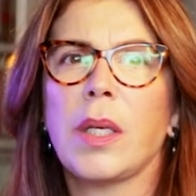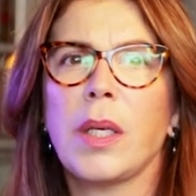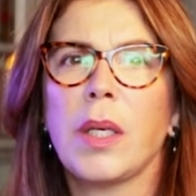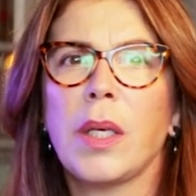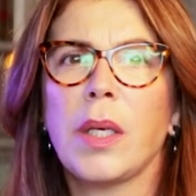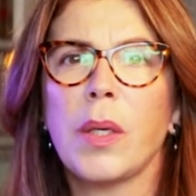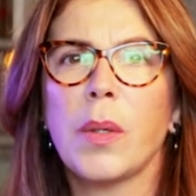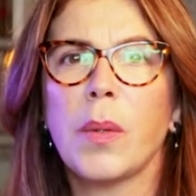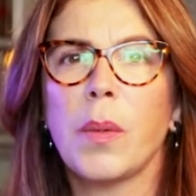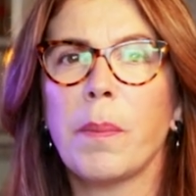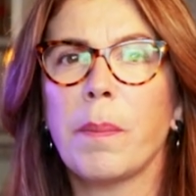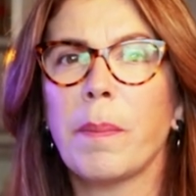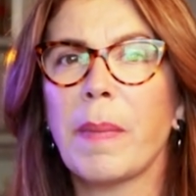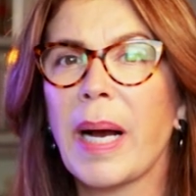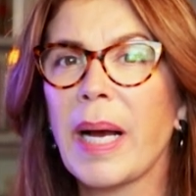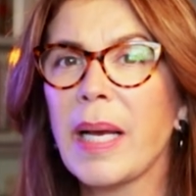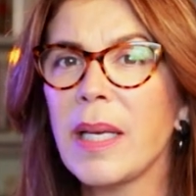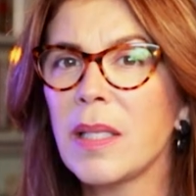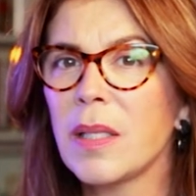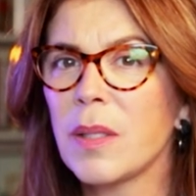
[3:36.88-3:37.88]
E o
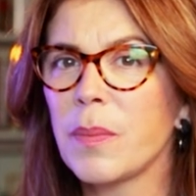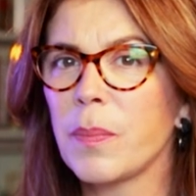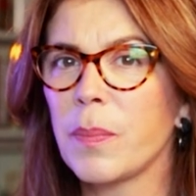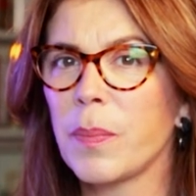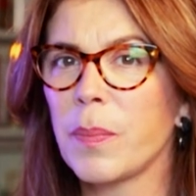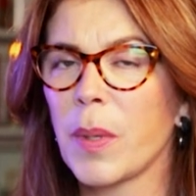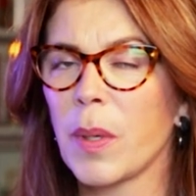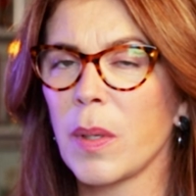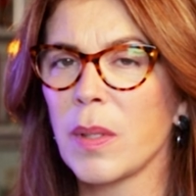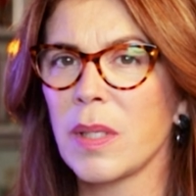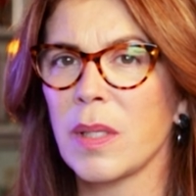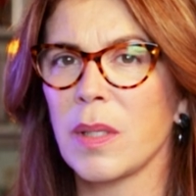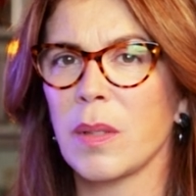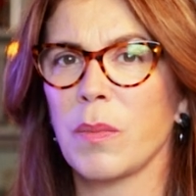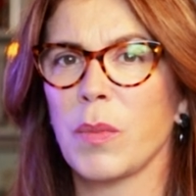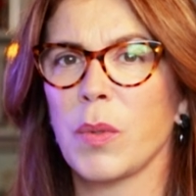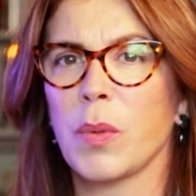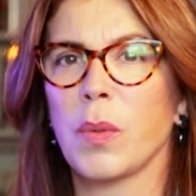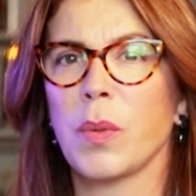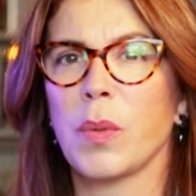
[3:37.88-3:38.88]
mais
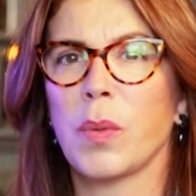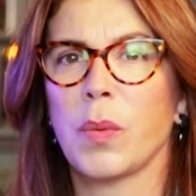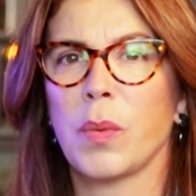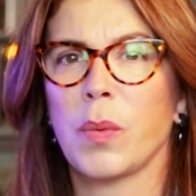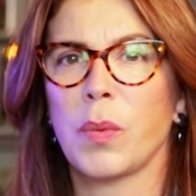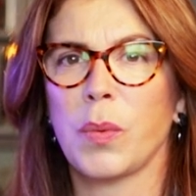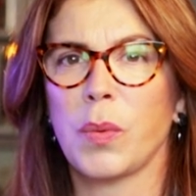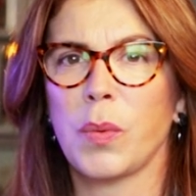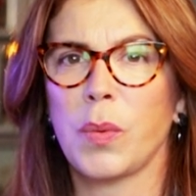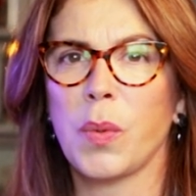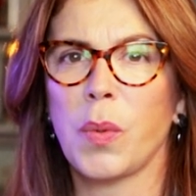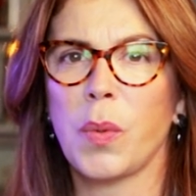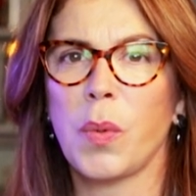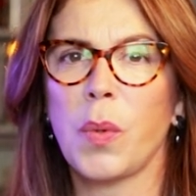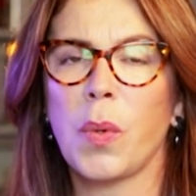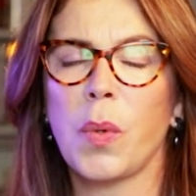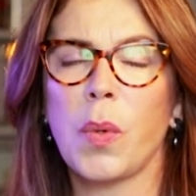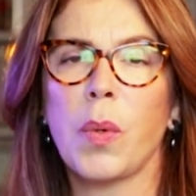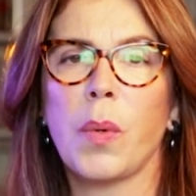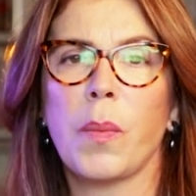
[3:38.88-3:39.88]
próximo
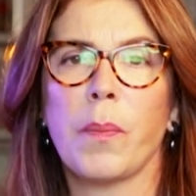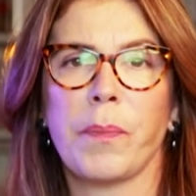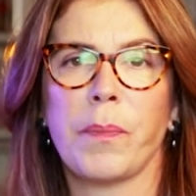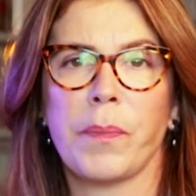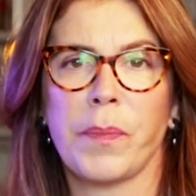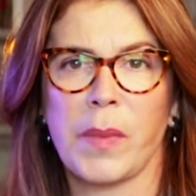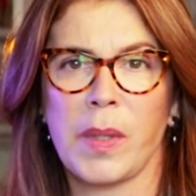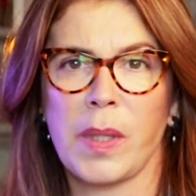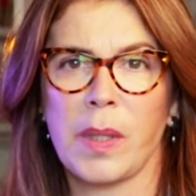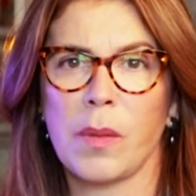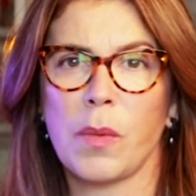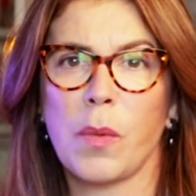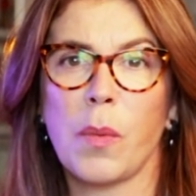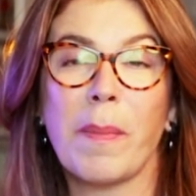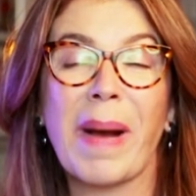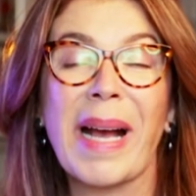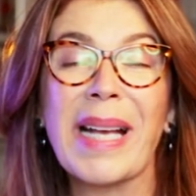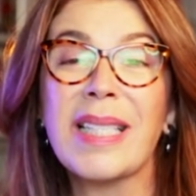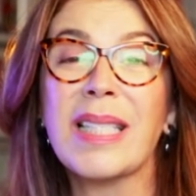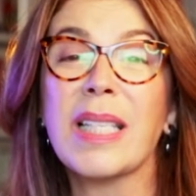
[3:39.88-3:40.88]
do o
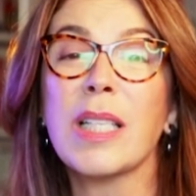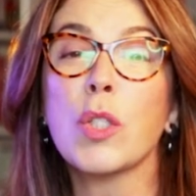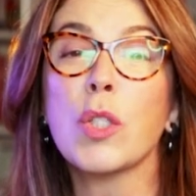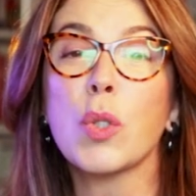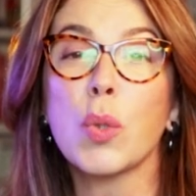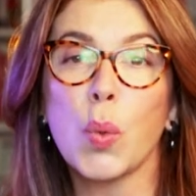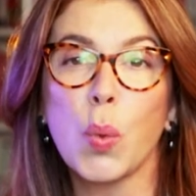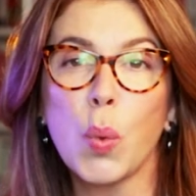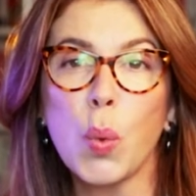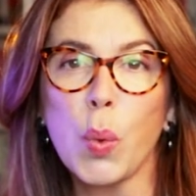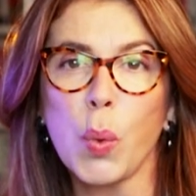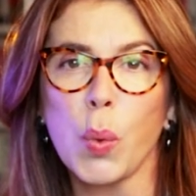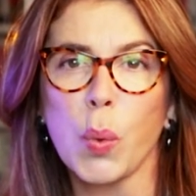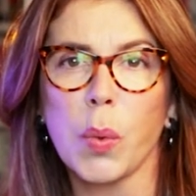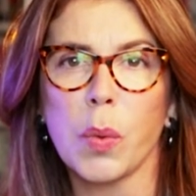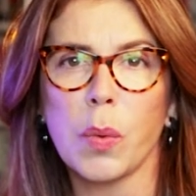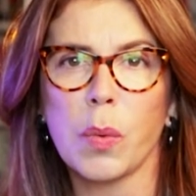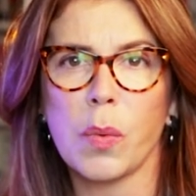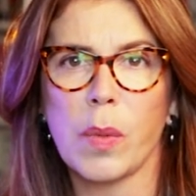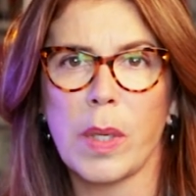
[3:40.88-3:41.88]
mais
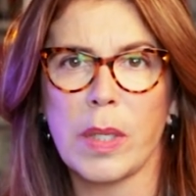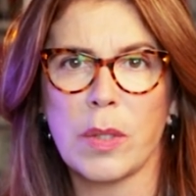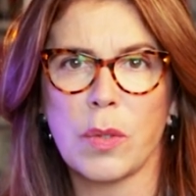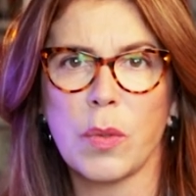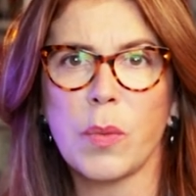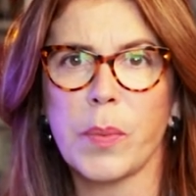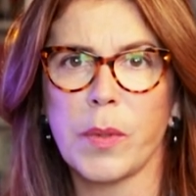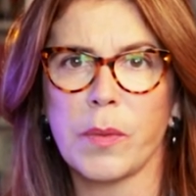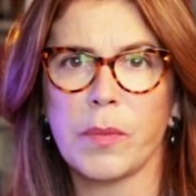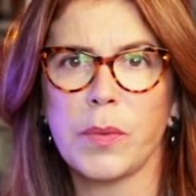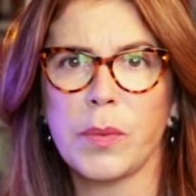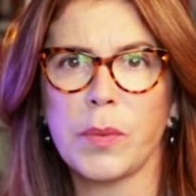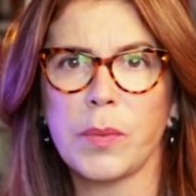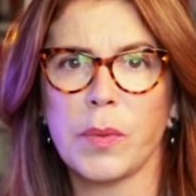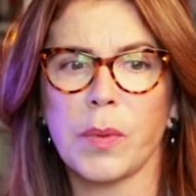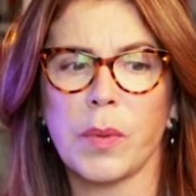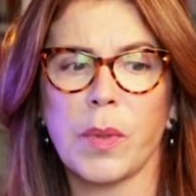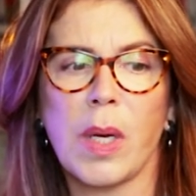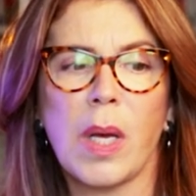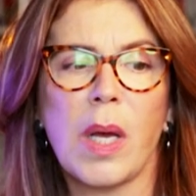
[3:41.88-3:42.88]
escuro, o azul
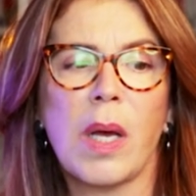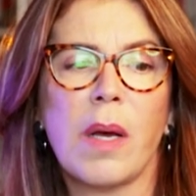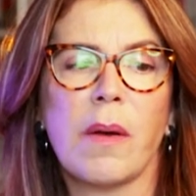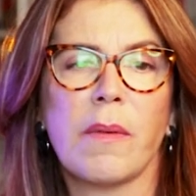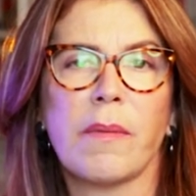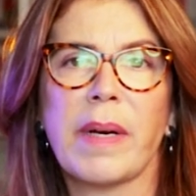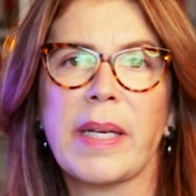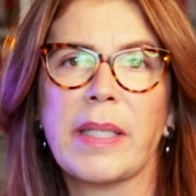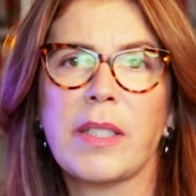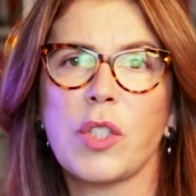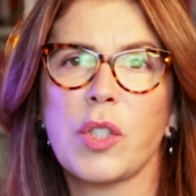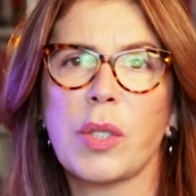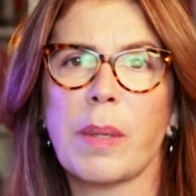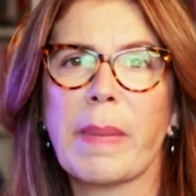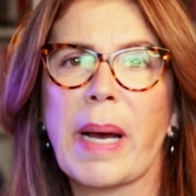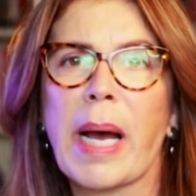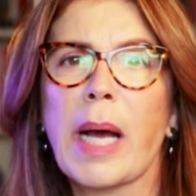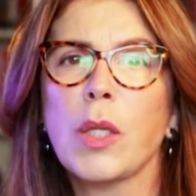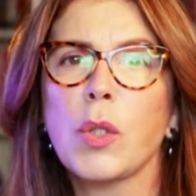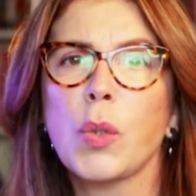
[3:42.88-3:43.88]
profundo, vai se
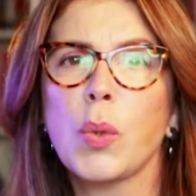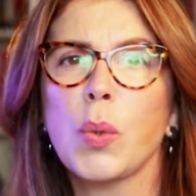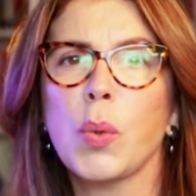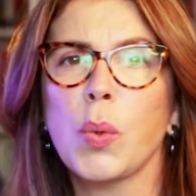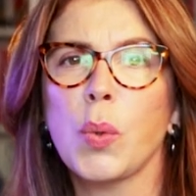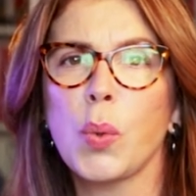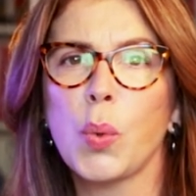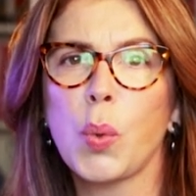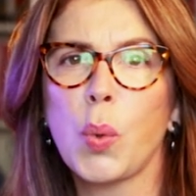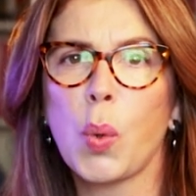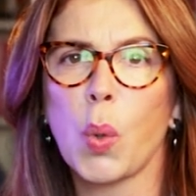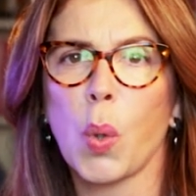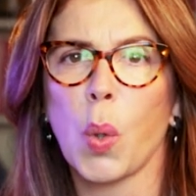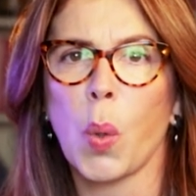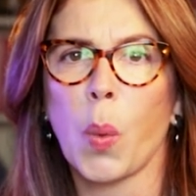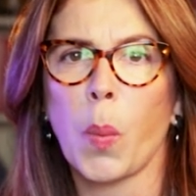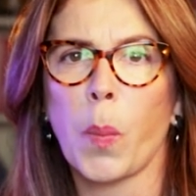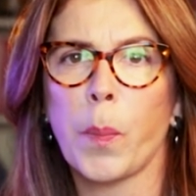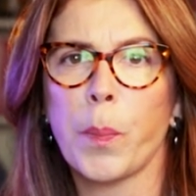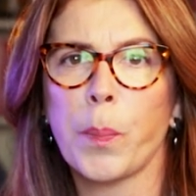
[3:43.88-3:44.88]
chamar
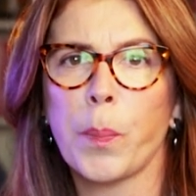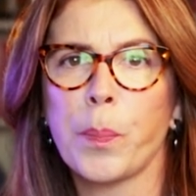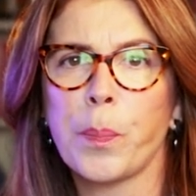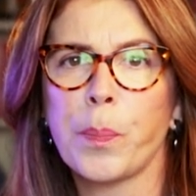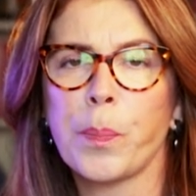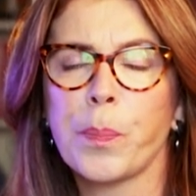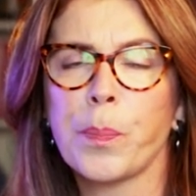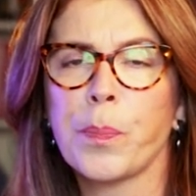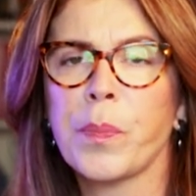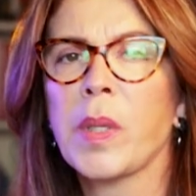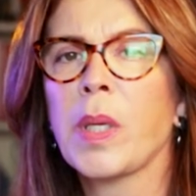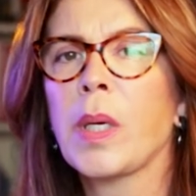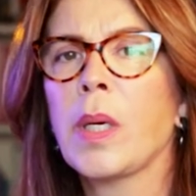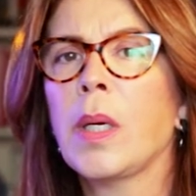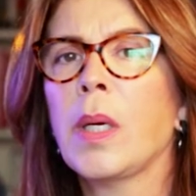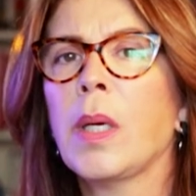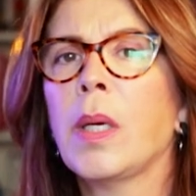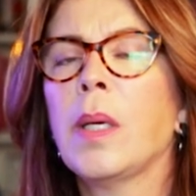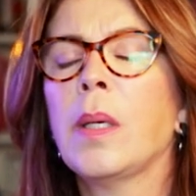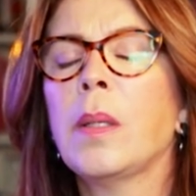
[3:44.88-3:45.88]
nukon.
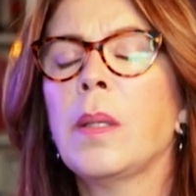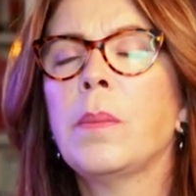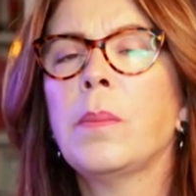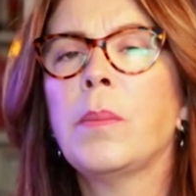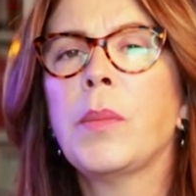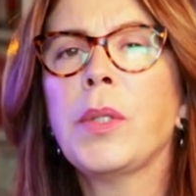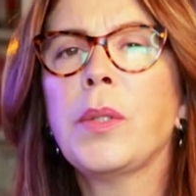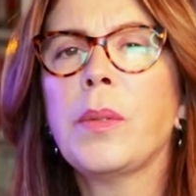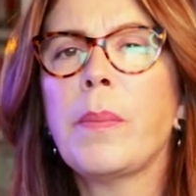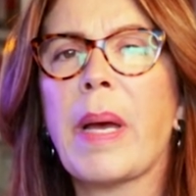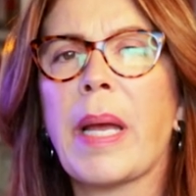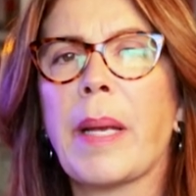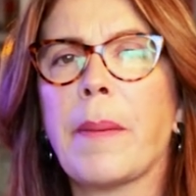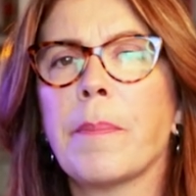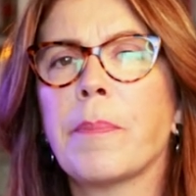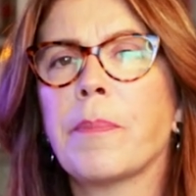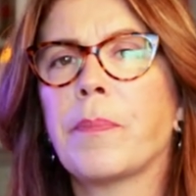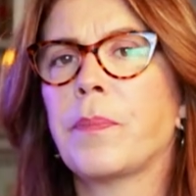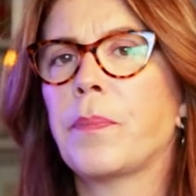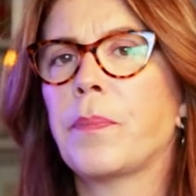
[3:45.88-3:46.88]
Muito bem.